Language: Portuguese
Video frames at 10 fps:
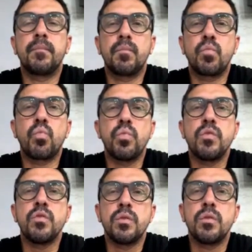Eu acho que
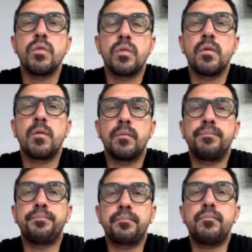deve Bom, ser esse, né,
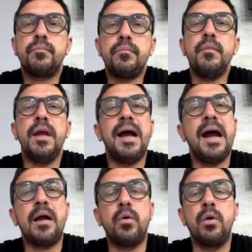Luiz? Ah, no é
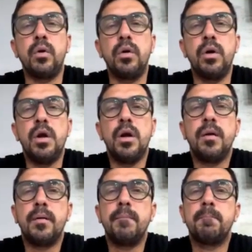bico da área
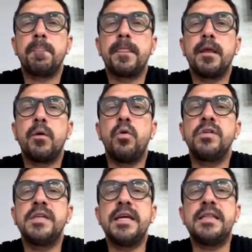lá.
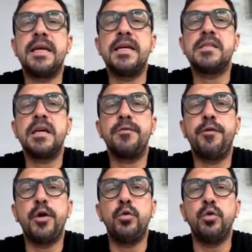Com certeza.
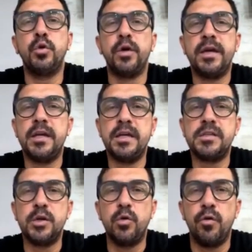
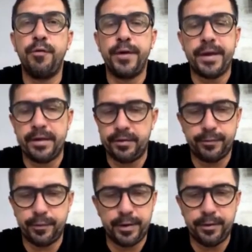Esse gol foi,
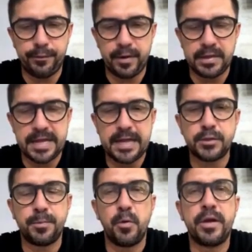foi
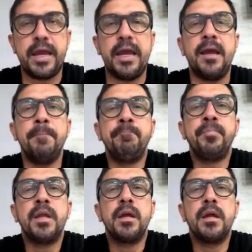fantástico, porque
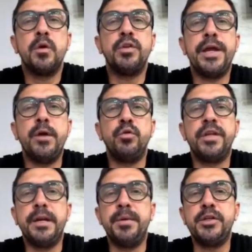eu dei um
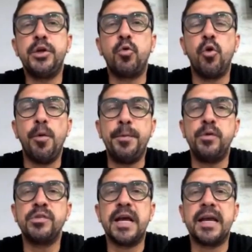drible de corpo
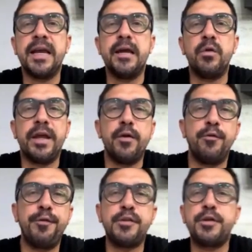no zagueiro, né?
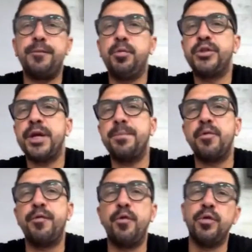Eu fiz que puxei
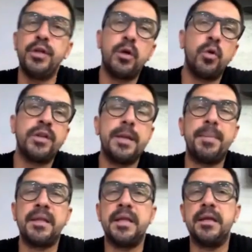para o fundo e cortei
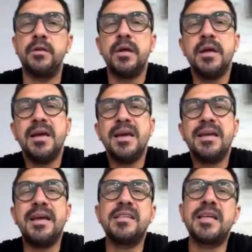para dentro.
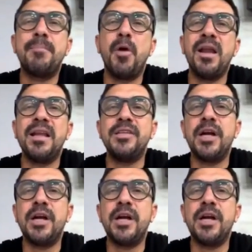E essa bola na